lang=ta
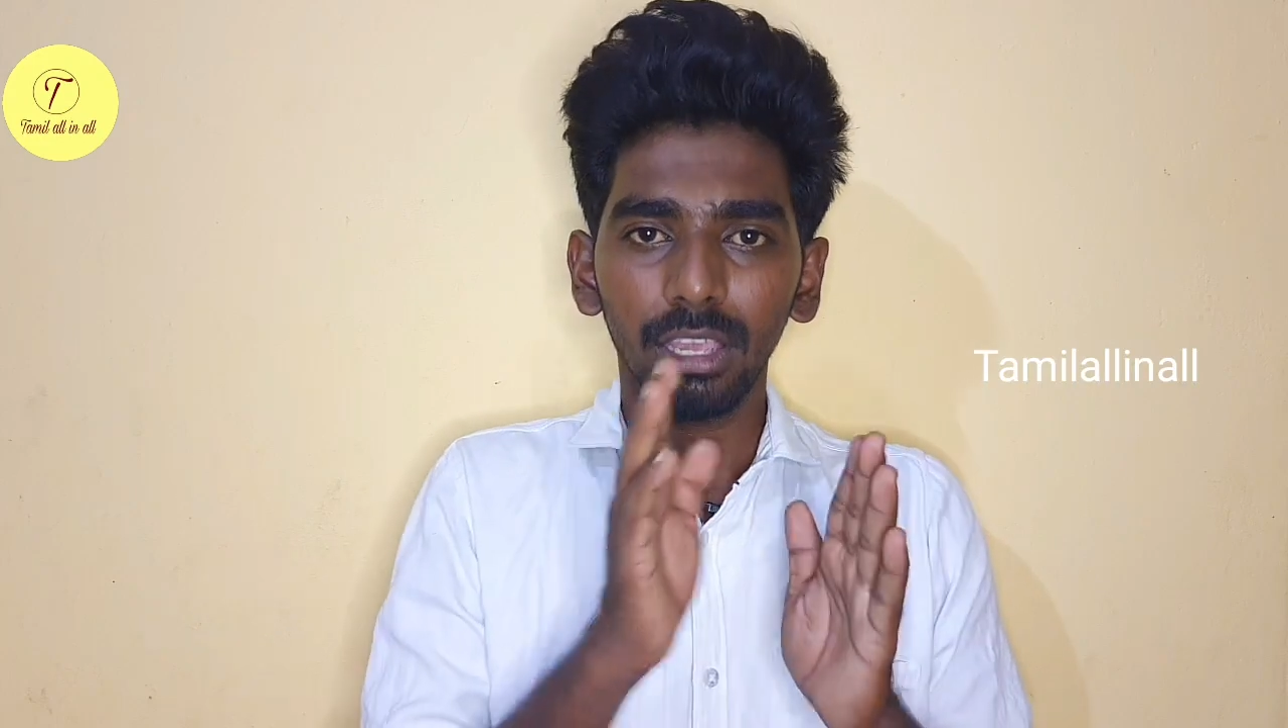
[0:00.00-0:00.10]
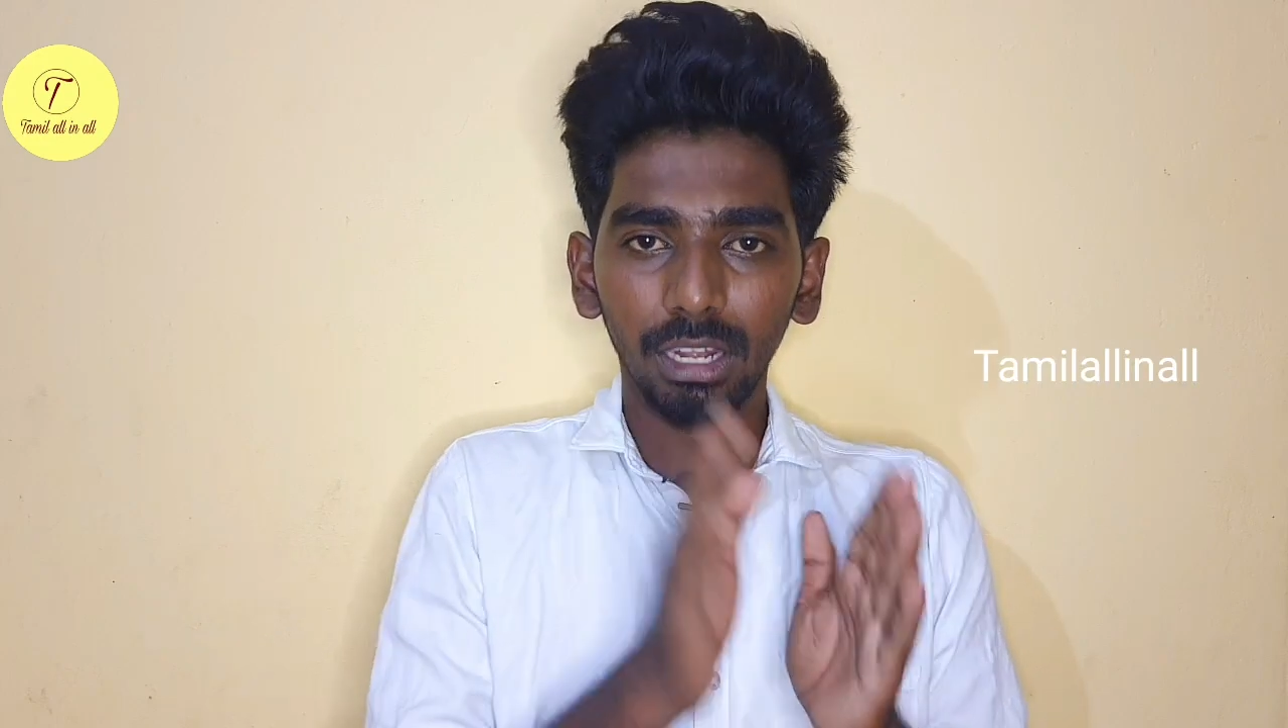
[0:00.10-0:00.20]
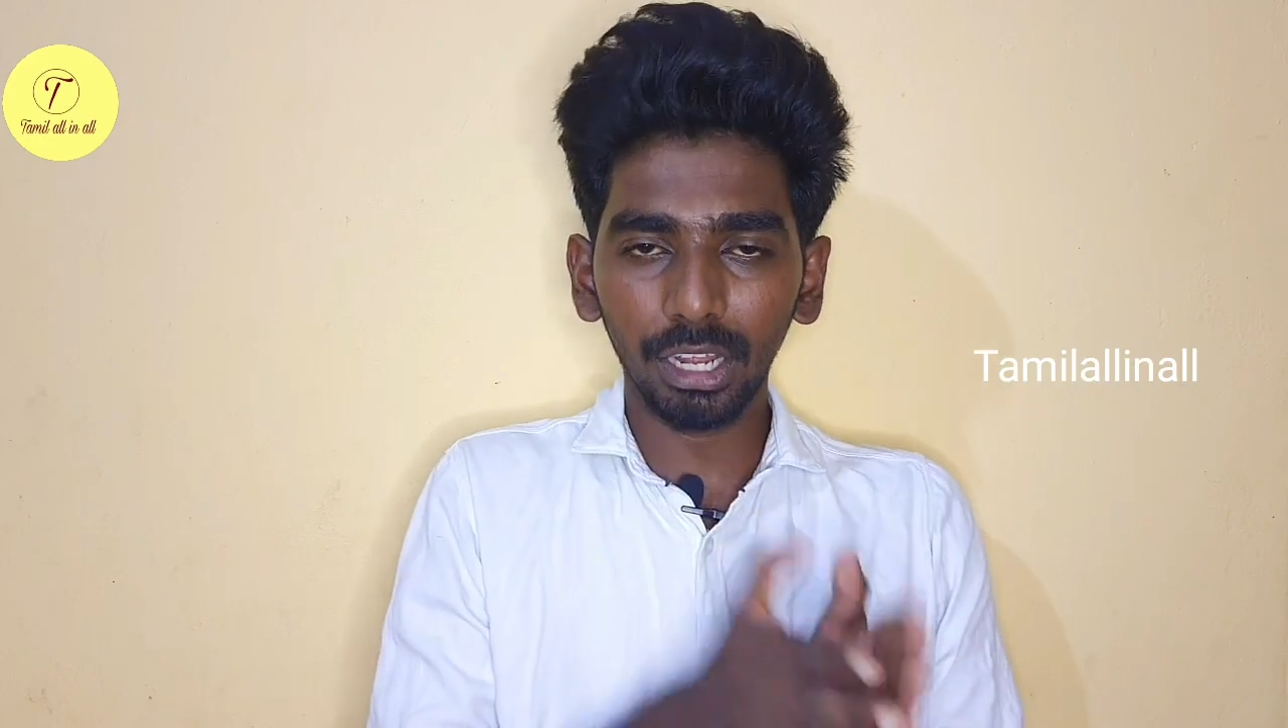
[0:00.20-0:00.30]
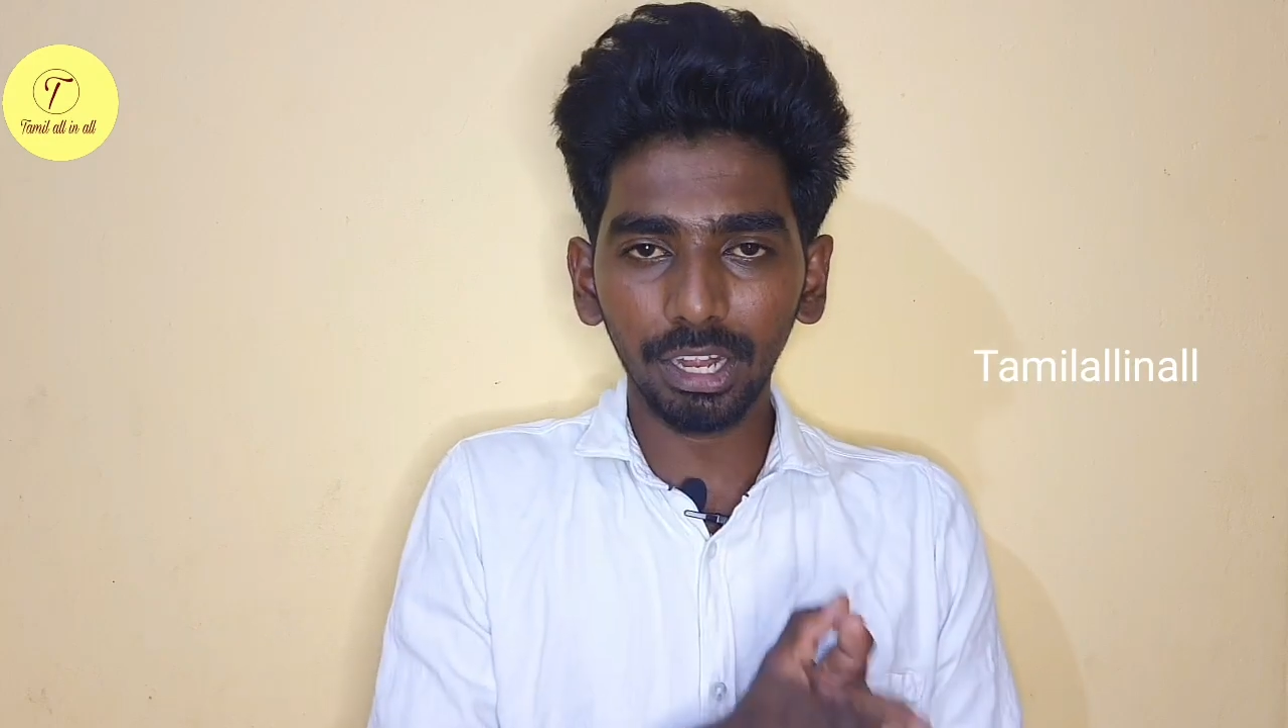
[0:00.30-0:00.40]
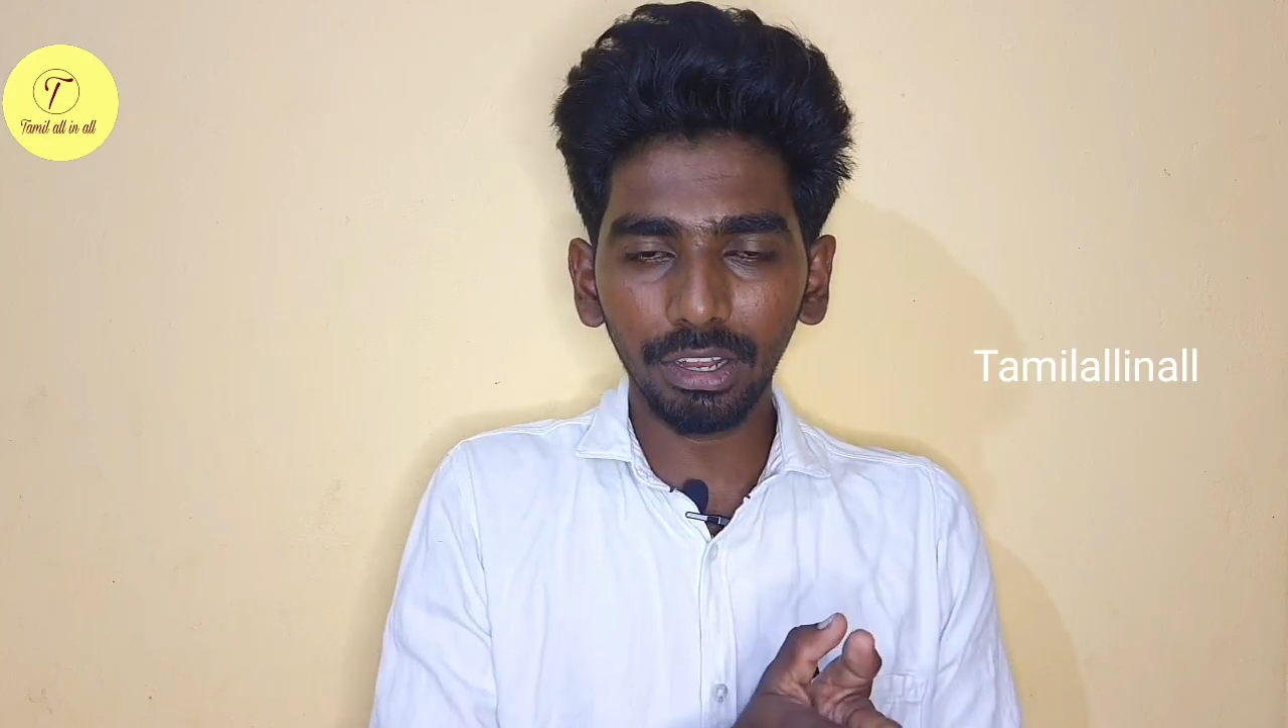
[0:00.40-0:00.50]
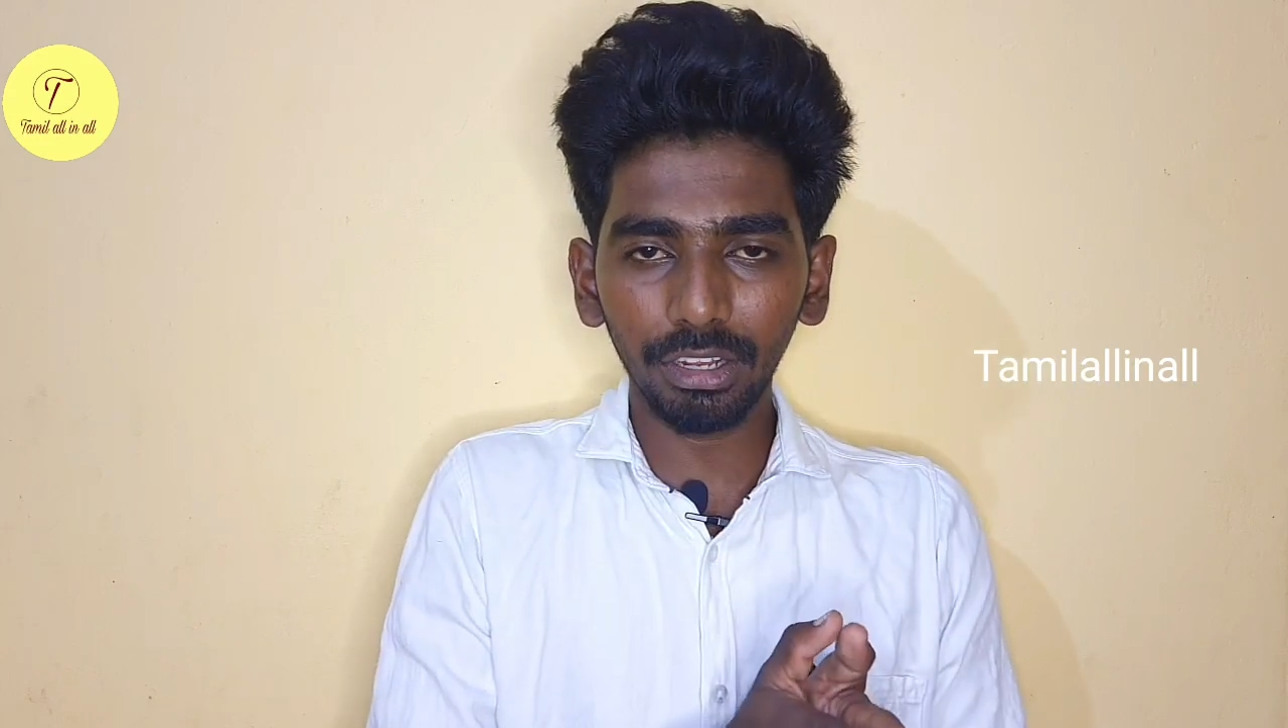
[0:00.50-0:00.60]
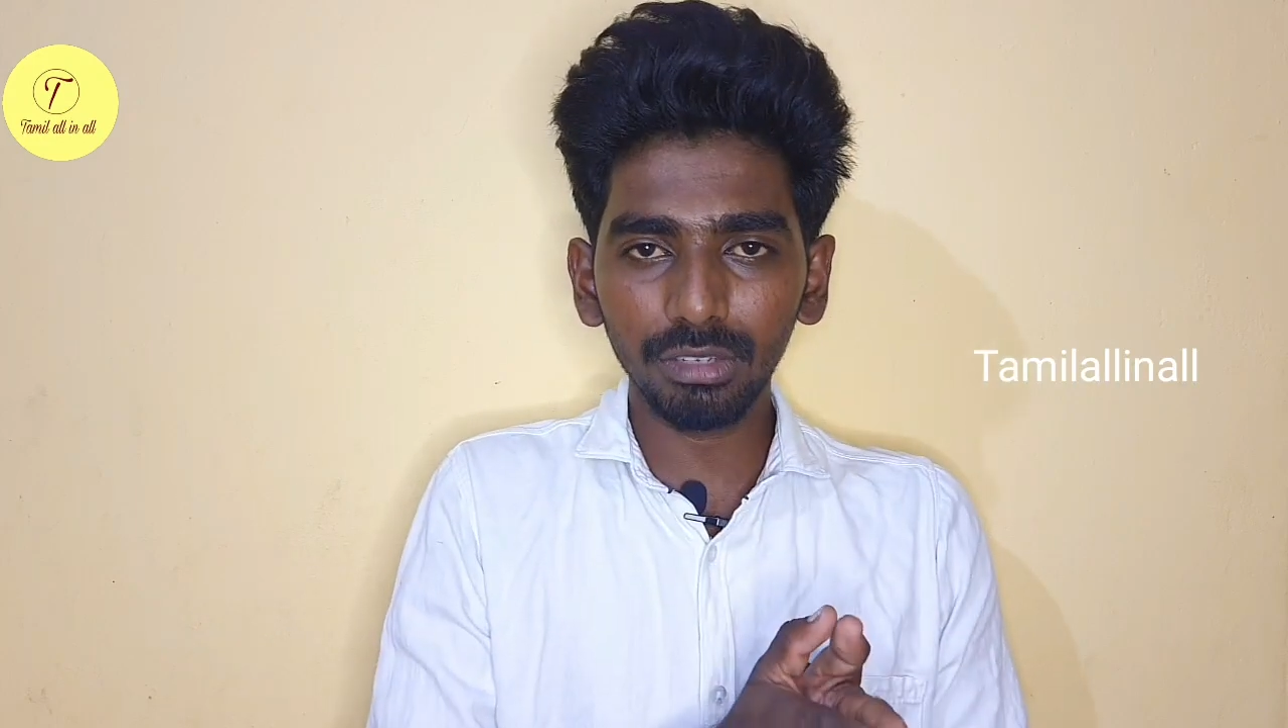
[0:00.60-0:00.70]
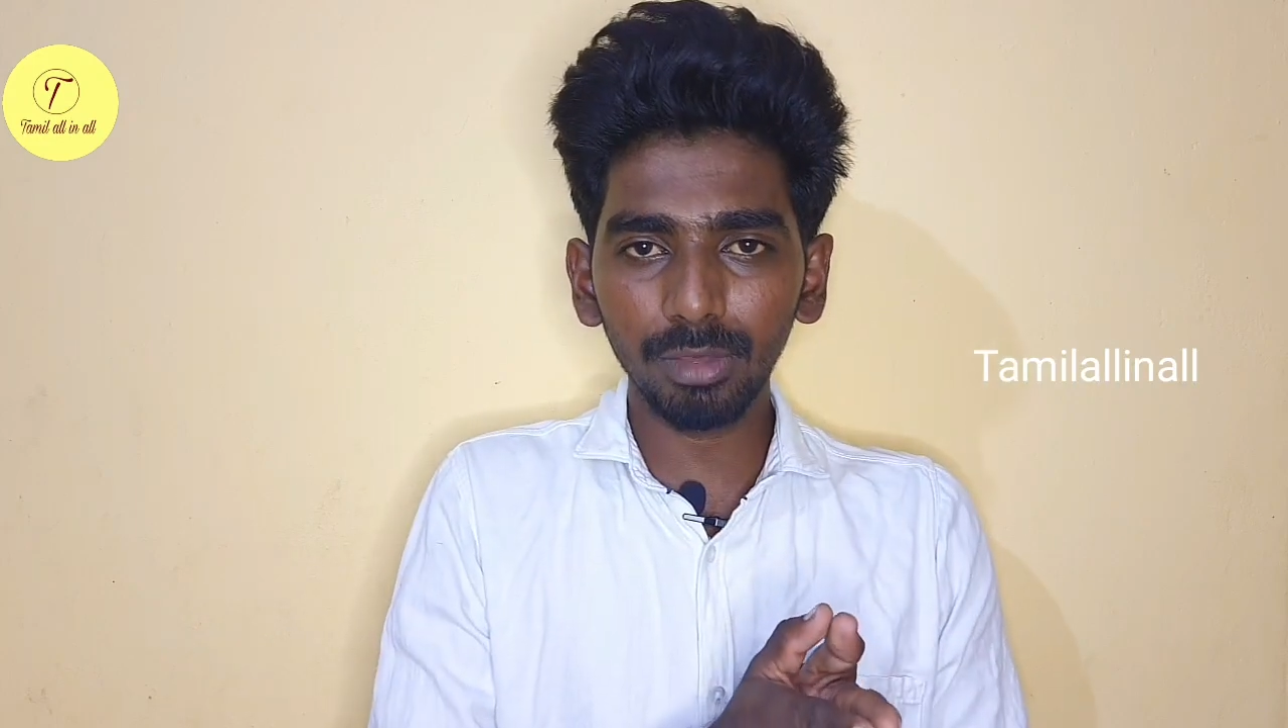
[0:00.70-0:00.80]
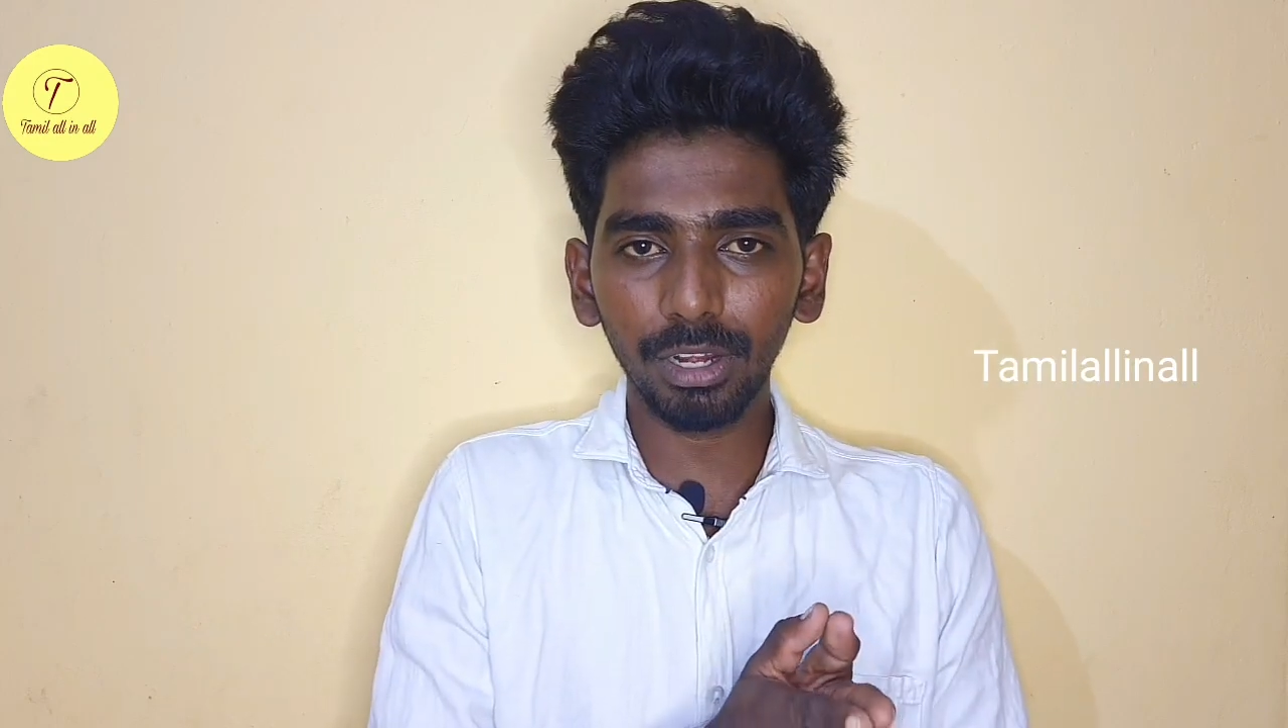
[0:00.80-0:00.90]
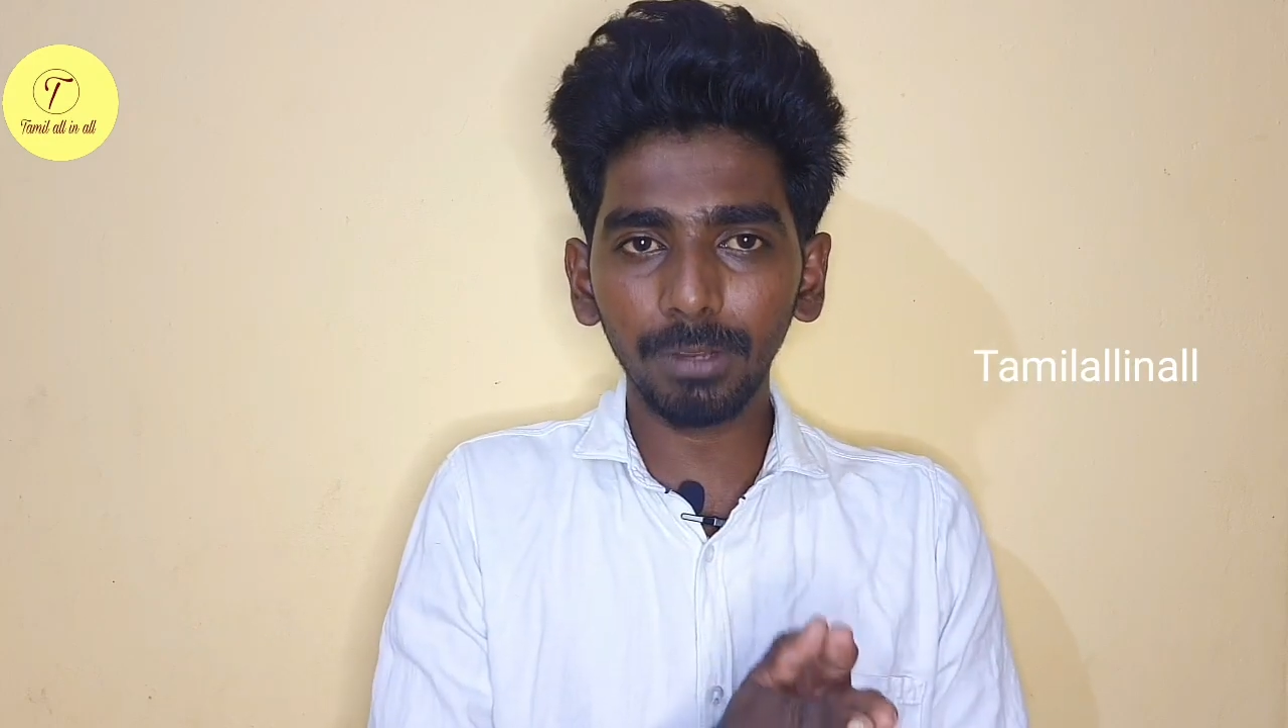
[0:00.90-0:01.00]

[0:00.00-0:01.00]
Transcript: இதில் நிறைய ட்ரிக்ஸுமே